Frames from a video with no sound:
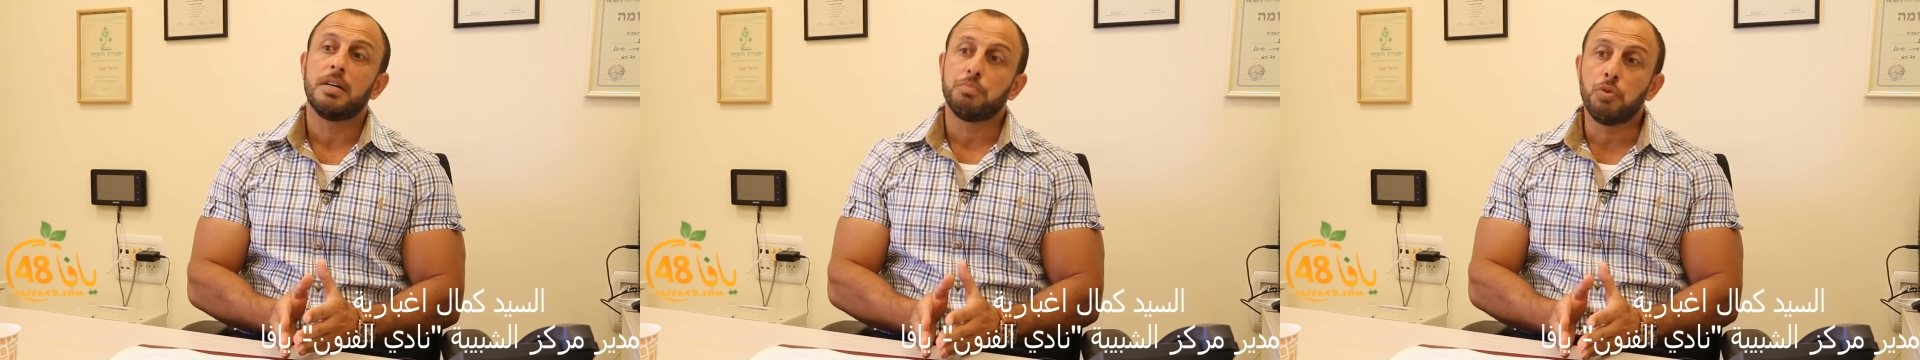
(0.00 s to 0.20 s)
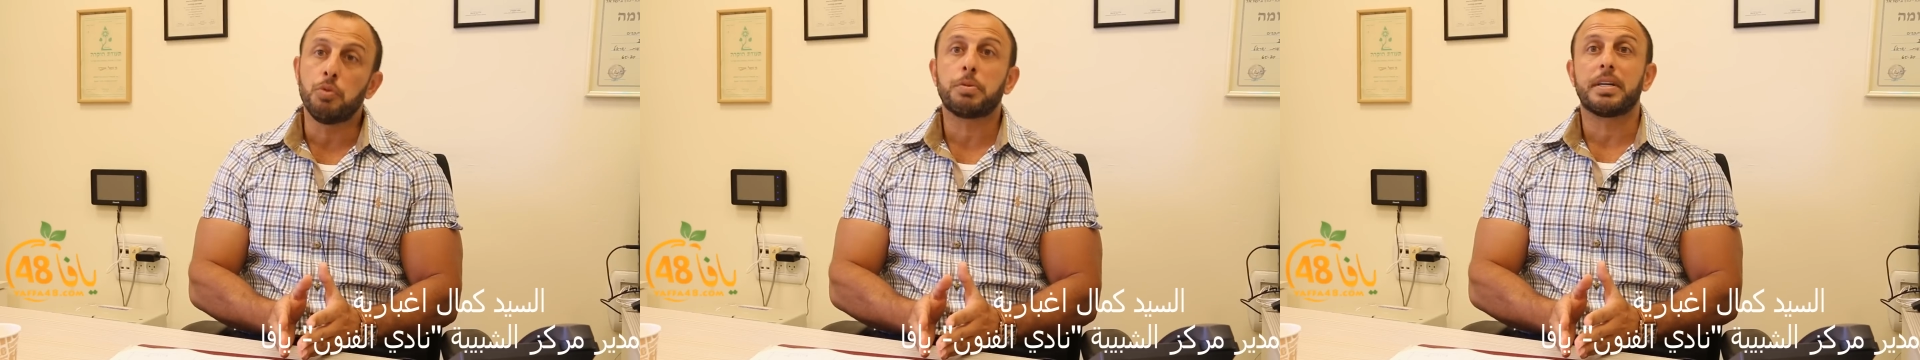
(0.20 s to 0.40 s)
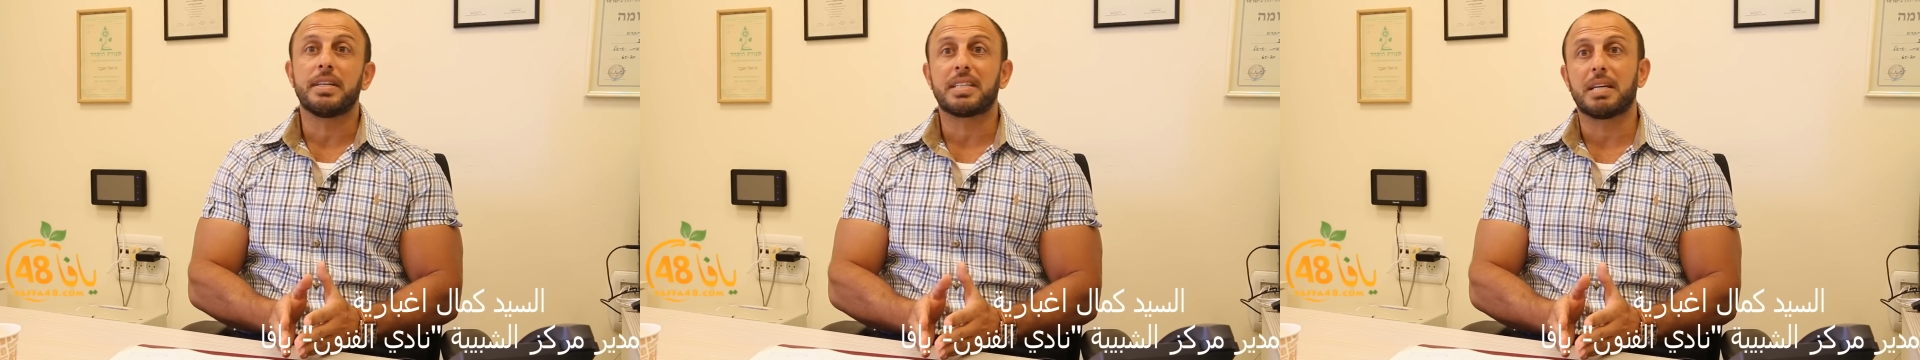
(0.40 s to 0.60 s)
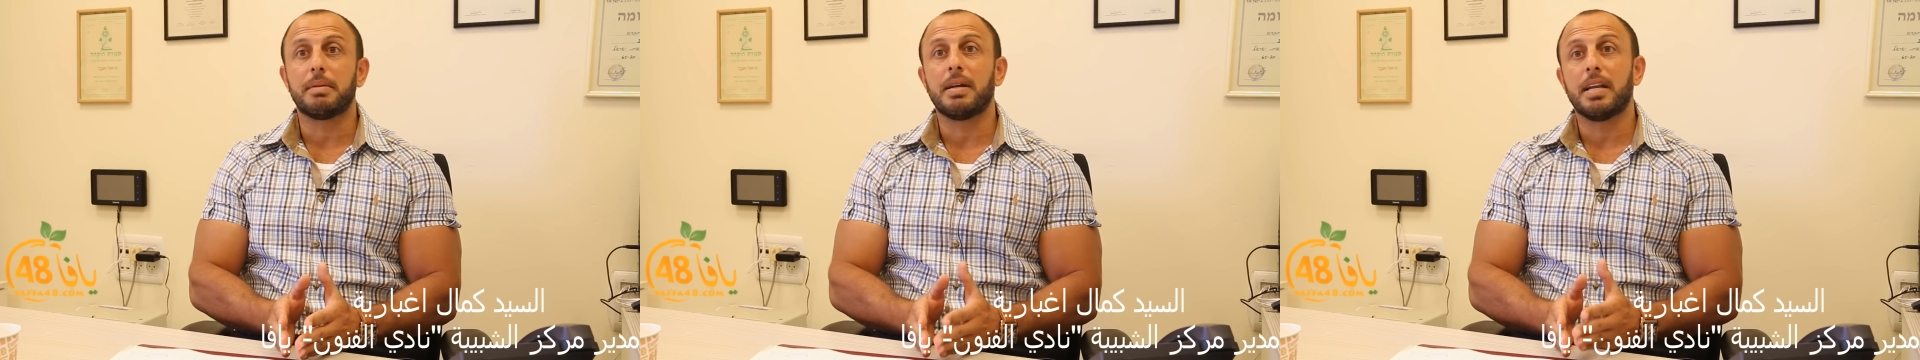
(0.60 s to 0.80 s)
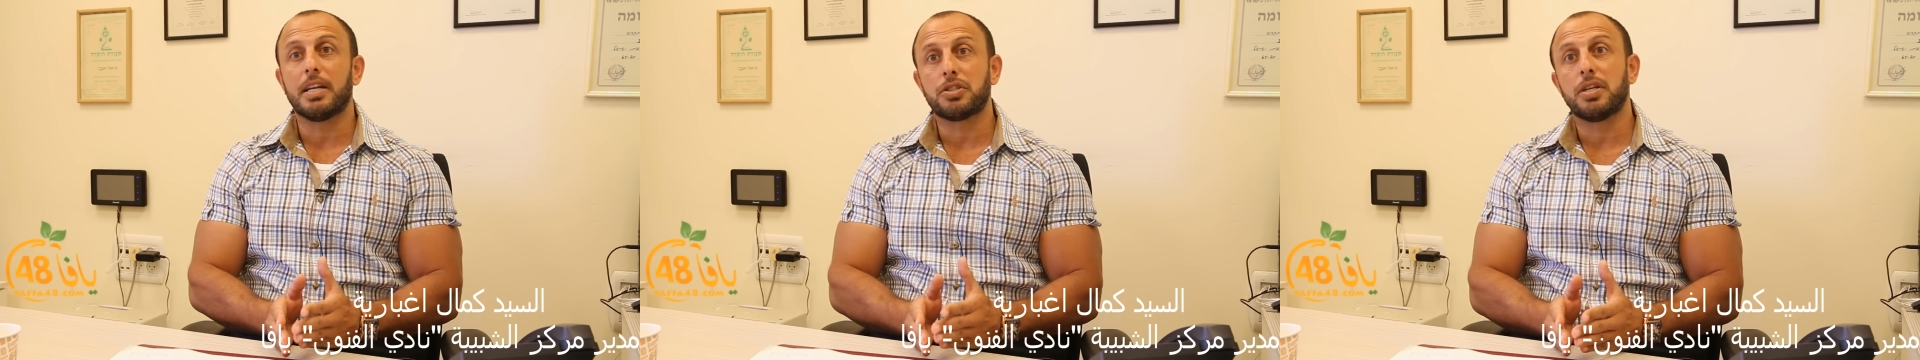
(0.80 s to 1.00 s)
ممكن
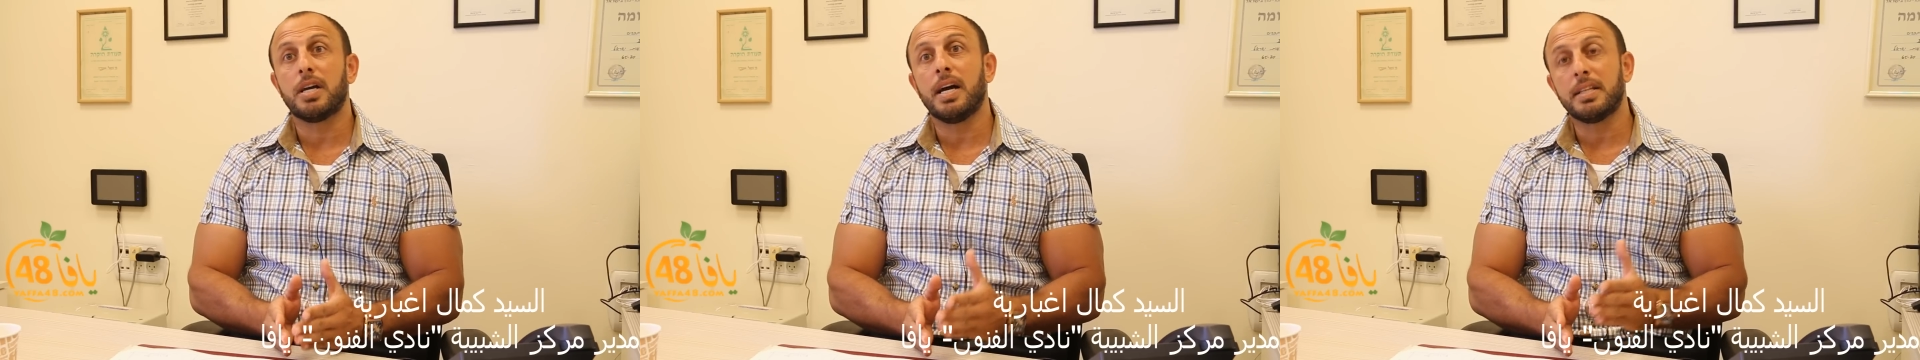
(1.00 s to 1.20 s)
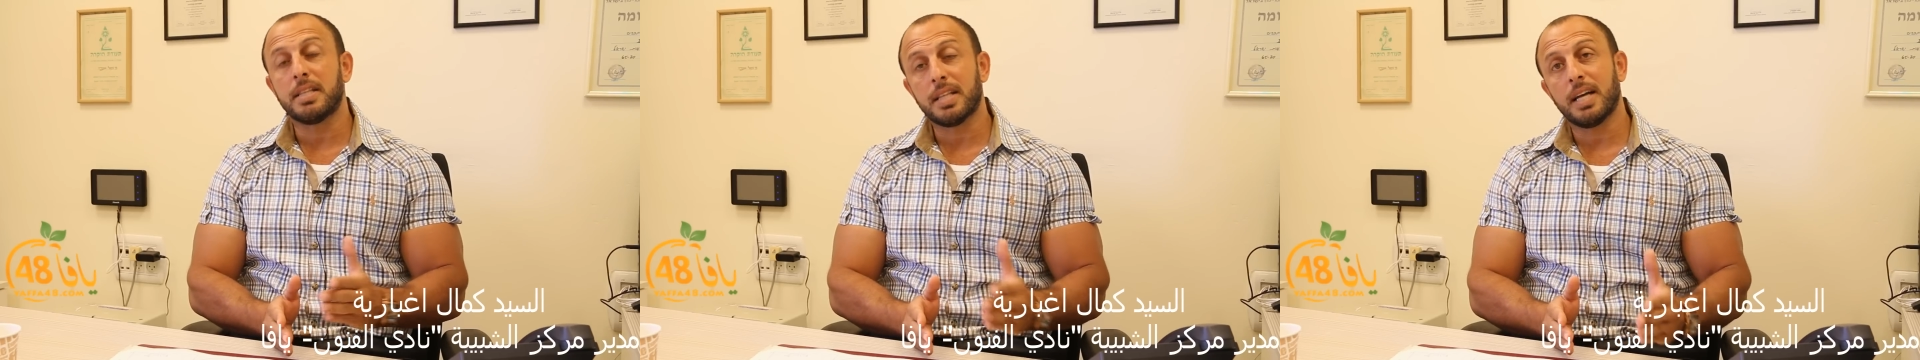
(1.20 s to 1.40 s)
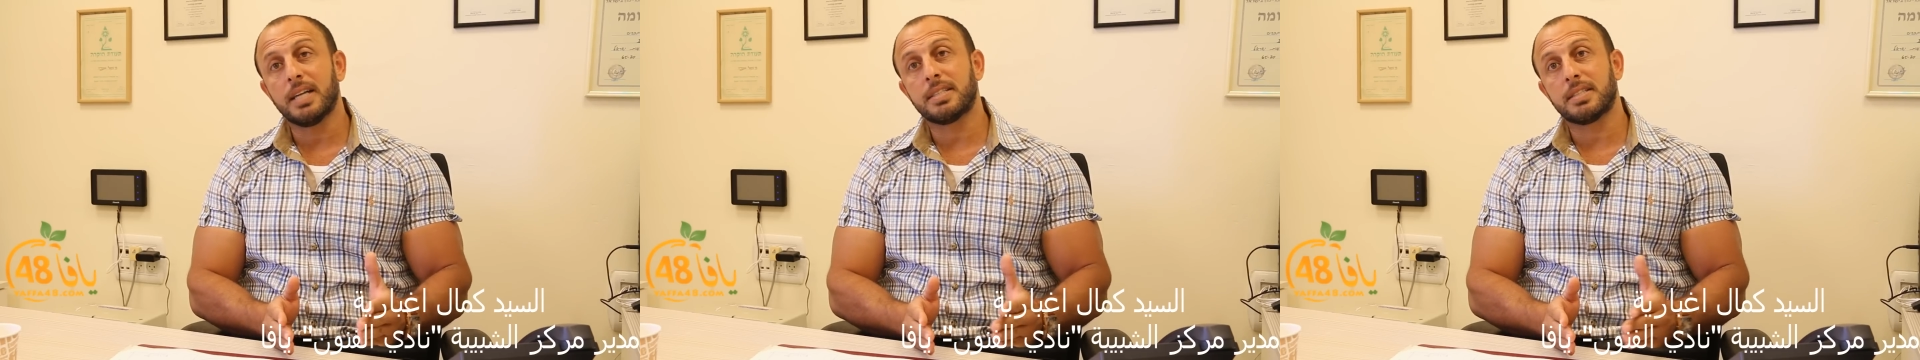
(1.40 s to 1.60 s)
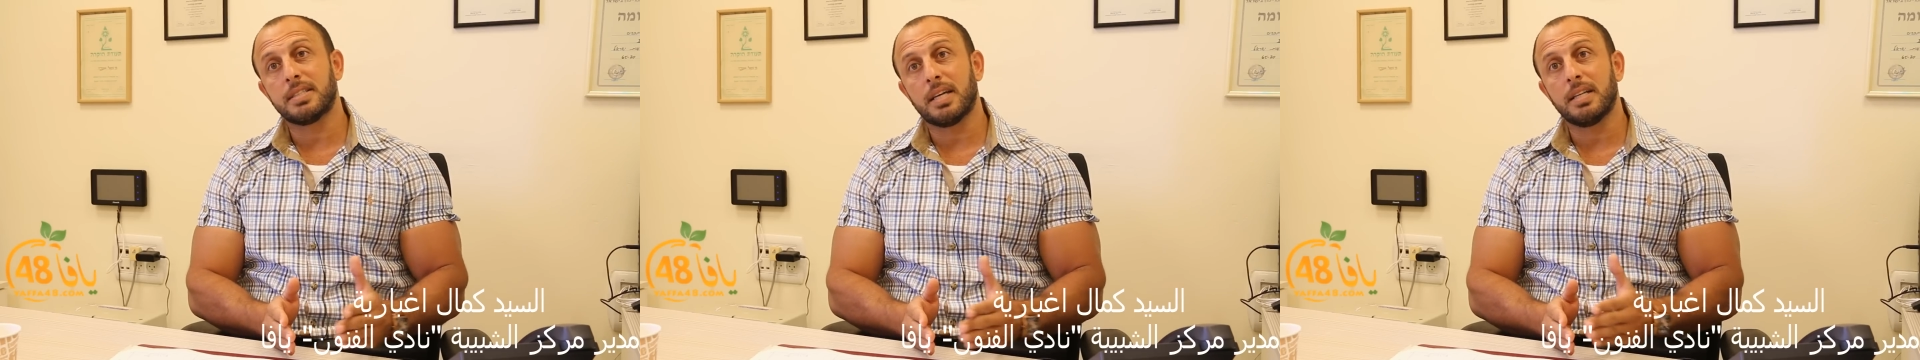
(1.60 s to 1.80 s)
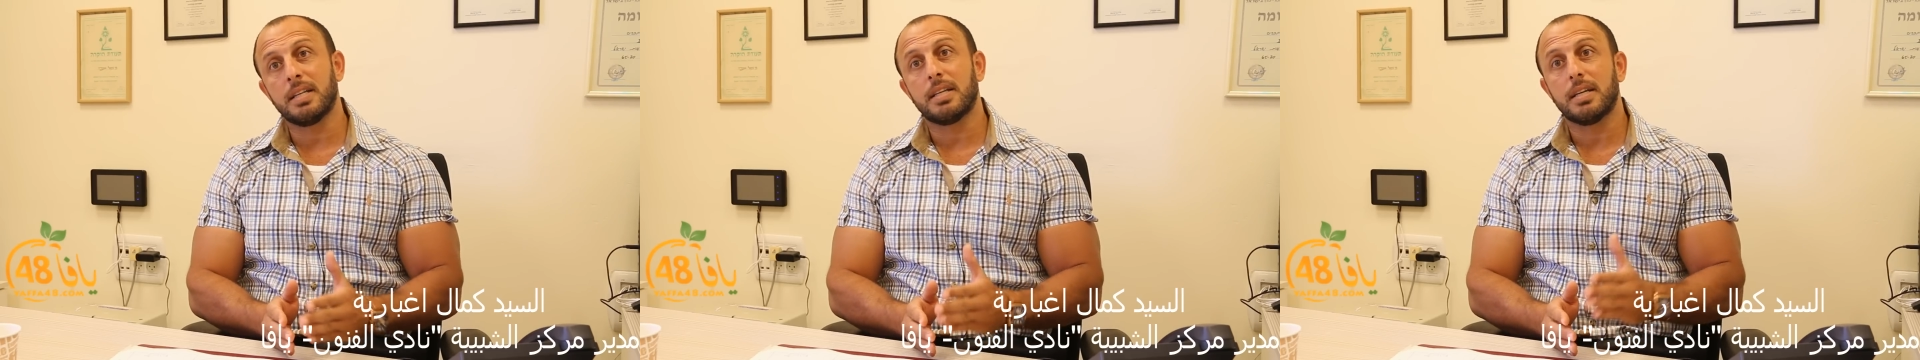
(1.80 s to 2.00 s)
كمان الاشياء هي
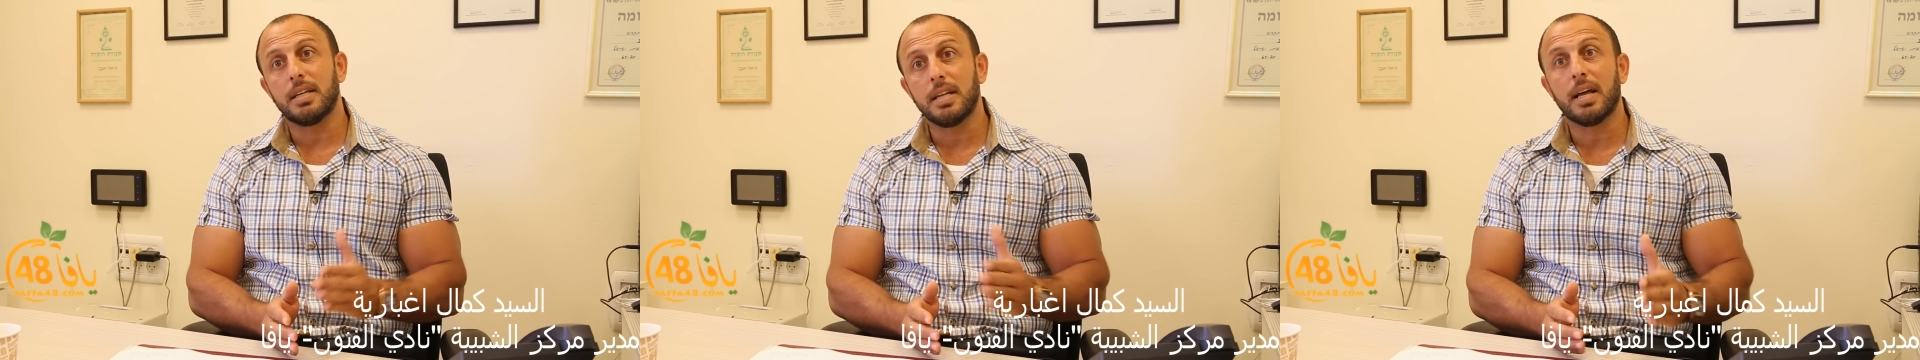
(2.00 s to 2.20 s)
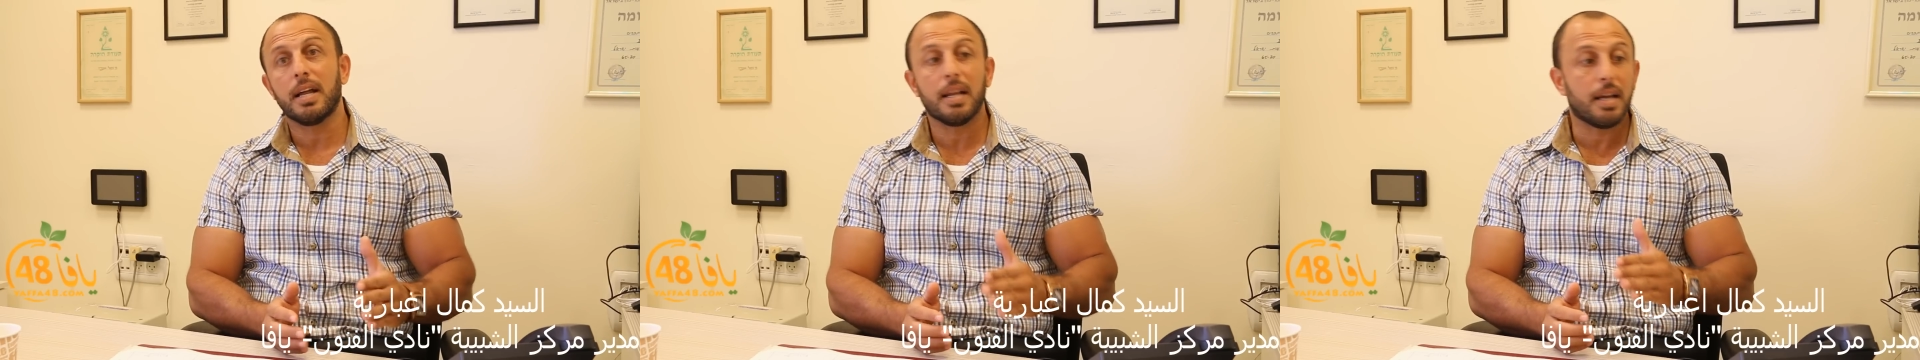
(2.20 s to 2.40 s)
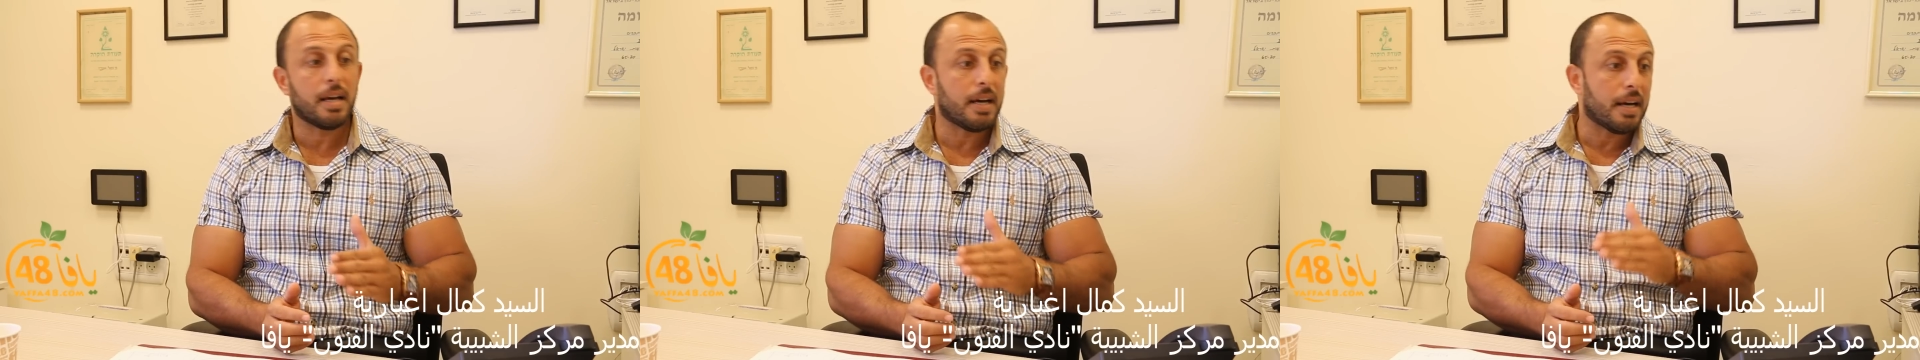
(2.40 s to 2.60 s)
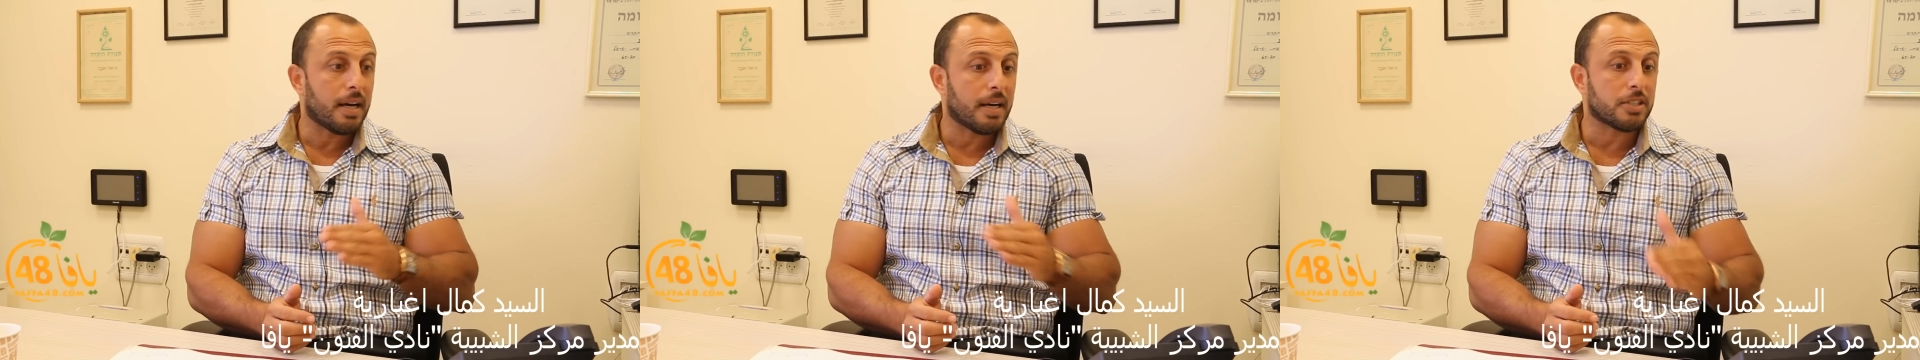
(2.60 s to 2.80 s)
تتحسن الى